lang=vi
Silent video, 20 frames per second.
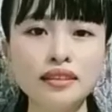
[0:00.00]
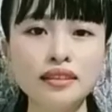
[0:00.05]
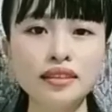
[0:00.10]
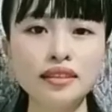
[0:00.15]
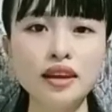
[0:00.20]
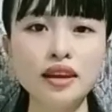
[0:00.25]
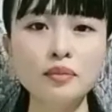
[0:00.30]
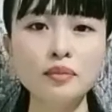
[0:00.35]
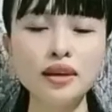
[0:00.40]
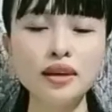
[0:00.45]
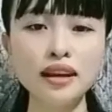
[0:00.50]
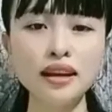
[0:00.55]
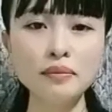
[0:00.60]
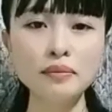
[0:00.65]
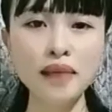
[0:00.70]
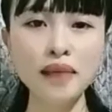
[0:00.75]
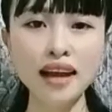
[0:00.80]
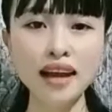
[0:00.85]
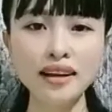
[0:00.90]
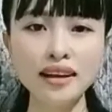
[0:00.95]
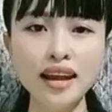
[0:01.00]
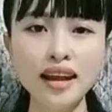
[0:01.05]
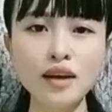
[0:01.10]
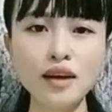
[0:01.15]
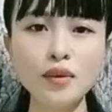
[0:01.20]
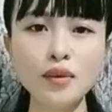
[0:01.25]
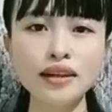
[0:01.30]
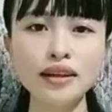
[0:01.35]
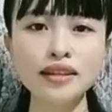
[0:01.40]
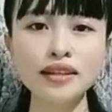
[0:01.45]
Chào mừng các bạn đã quay
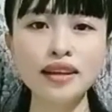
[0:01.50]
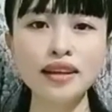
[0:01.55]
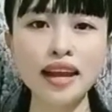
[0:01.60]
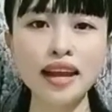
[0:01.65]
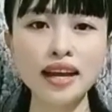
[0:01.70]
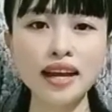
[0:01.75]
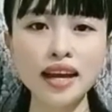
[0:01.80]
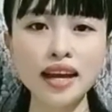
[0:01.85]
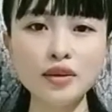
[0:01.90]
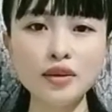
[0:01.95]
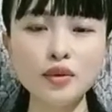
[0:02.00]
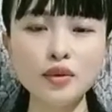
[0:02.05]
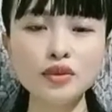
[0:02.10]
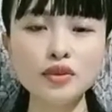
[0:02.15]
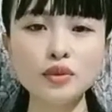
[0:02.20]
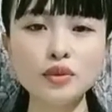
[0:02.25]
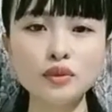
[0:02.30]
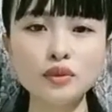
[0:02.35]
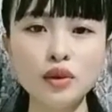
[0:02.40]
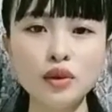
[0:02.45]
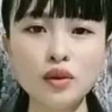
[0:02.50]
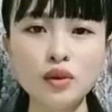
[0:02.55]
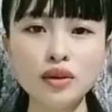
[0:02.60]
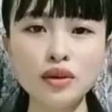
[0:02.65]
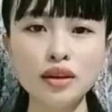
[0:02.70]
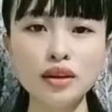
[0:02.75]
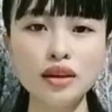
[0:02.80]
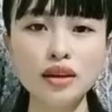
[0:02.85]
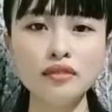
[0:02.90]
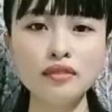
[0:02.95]
trở lại với kênh của chúng
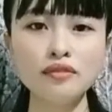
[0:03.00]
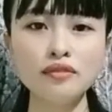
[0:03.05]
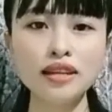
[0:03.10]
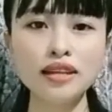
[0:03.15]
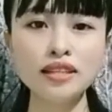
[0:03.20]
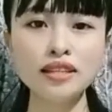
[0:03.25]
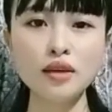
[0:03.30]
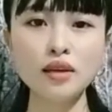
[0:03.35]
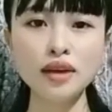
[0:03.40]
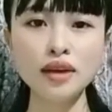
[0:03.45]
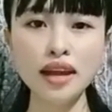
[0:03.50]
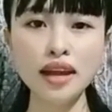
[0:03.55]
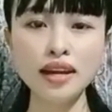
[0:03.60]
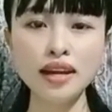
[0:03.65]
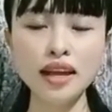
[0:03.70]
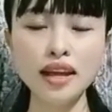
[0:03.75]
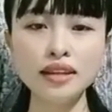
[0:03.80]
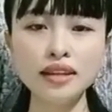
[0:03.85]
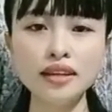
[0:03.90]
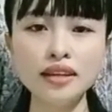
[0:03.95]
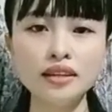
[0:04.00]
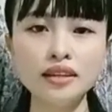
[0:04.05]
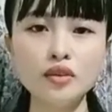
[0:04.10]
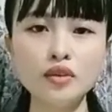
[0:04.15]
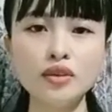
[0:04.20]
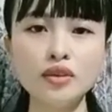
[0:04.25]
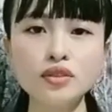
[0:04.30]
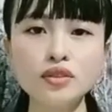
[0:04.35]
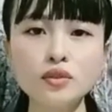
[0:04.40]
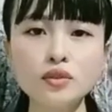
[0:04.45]
tôi Và sau đây sẽ là những
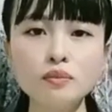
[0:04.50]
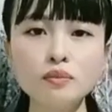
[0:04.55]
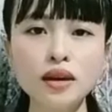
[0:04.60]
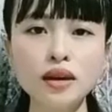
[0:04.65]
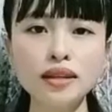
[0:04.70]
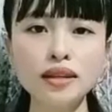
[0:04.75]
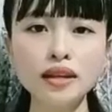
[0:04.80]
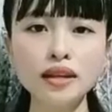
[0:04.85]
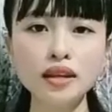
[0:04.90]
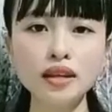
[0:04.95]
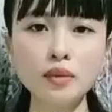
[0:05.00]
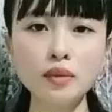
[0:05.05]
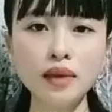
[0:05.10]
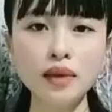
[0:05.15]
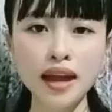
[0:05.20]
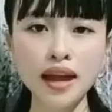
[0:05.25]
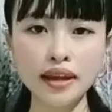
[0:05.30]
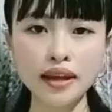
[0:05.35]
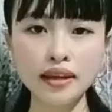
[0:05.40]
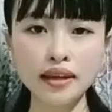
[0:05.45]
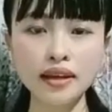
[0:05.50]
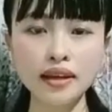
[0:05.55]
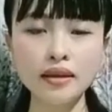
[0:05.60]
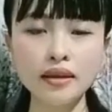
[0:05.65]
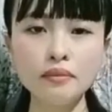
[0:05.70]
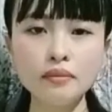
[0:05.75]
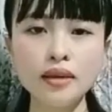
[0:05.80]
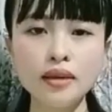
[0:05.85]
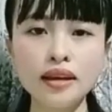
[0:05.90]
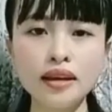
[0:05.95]
nội dung mới nhất trong ngày
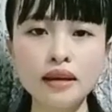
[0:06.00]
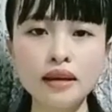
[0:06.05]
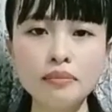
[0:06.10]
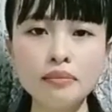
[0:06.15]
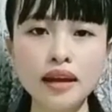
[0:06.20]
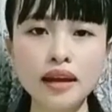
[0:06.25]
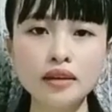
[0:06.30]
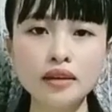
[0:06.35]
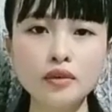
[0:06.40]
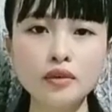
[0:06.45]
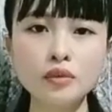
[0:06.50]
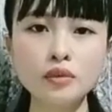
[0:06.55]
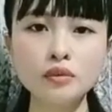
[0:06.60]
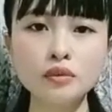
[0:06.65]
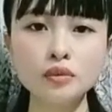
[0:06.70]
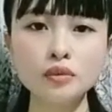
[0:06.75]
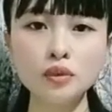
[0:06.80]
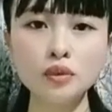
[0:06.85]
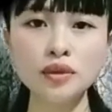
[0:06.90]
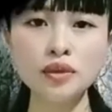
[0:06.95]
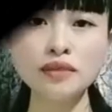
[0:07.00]
Mời các bạn cùng chú ý